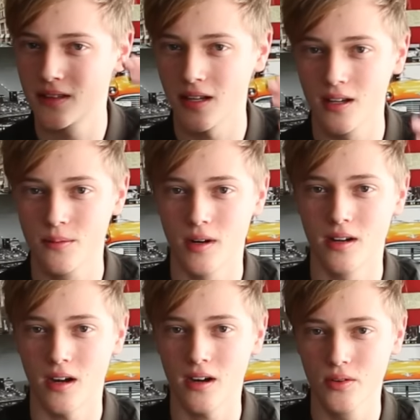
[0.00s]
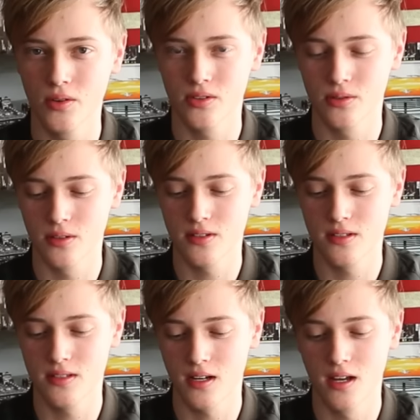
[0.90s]
denk mal nach oder so, das
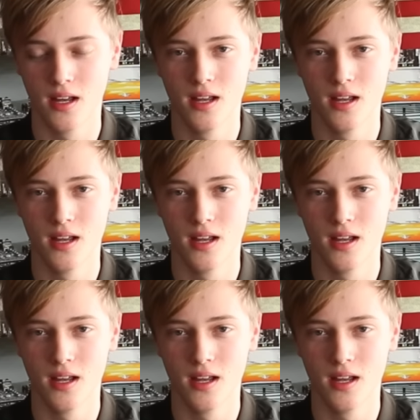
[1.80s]
ist ja,